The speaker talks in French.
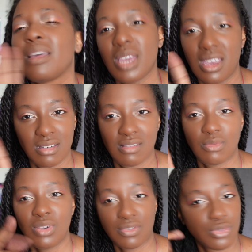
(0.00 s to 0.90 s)
Eh bien,
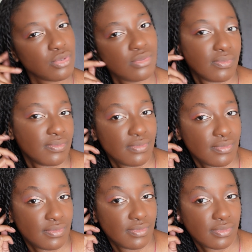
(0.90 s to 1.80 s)
où est la photo
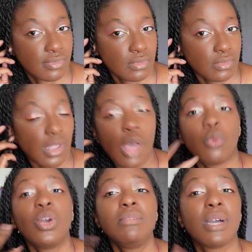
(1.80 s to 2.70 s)

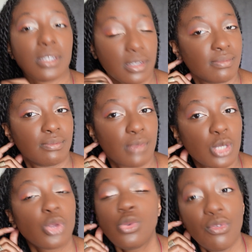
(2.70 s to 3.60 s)
Où est l'image
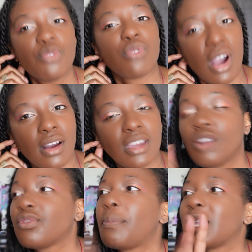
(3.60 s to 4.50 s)
Parce que nous, on veut voir. Et
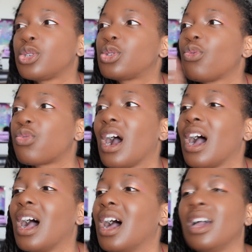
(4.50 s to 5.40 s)
on ne veut pas juste
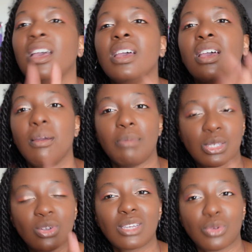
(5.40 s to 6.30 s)
voir
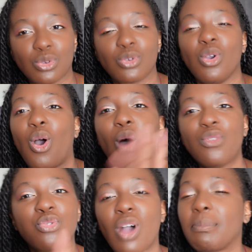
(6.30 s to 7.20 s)
parce qu'on est curieux. On
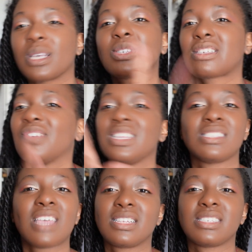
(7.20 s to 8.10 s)
veut voir parce que ça fait des
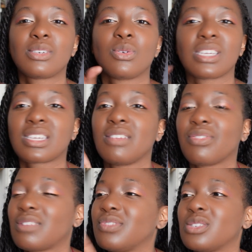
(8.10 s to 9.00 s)
siècles ici qu'on écrit des
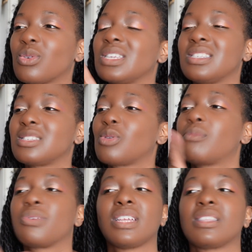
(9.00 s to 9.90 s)
fanfictions, des
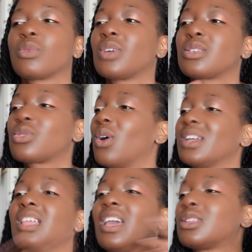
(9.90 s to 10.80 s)
histoires, points d'interrogation
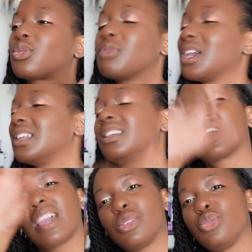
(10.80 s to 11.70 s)
entre êtres humains et des
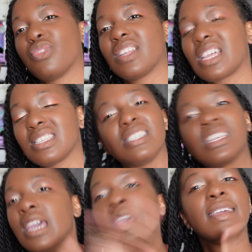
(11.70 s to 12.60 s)
créatures
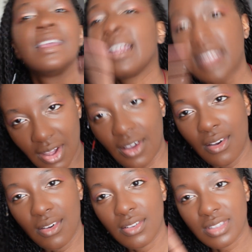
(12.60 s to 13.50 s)
fantastiques. Il est
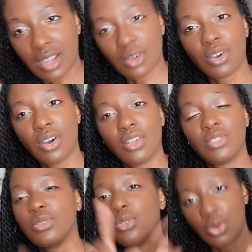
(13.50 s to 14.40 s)
temps, d'accord,
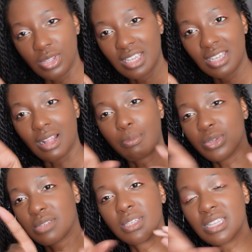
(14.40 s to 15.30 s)
de nous donner la
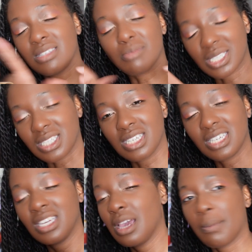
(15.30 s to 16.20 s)
possibilité
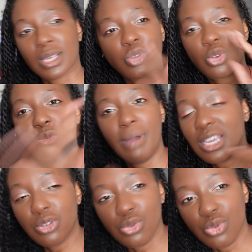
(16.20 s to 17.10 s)
d'imaginer parce que le
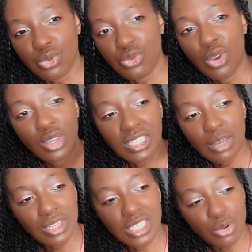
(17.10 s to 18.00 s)
bail de...
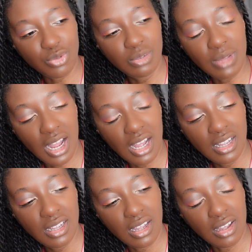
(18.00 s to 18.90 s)
C'était quoi déjà le film là
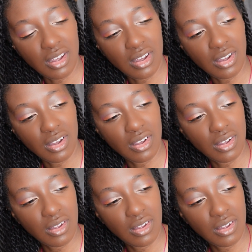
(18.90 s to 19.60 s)
euh...